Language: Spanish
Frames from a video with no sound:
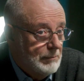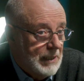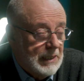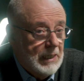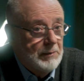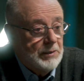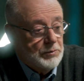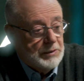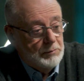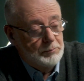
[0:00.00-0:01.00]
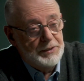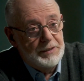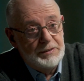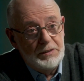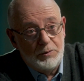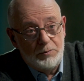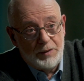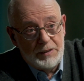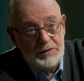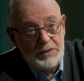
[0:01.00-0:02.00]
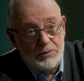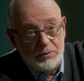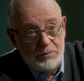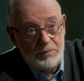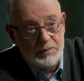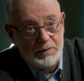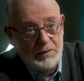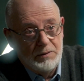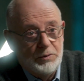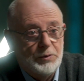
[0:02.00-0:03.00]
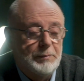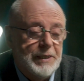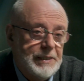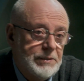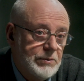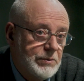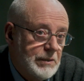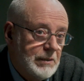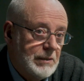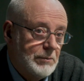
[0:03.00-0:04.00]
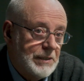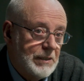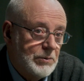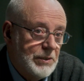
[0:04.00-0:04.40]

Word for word: bajaba, cruzaba un puentecito, era un ranchito, ¿no? Dos maestros y, y 20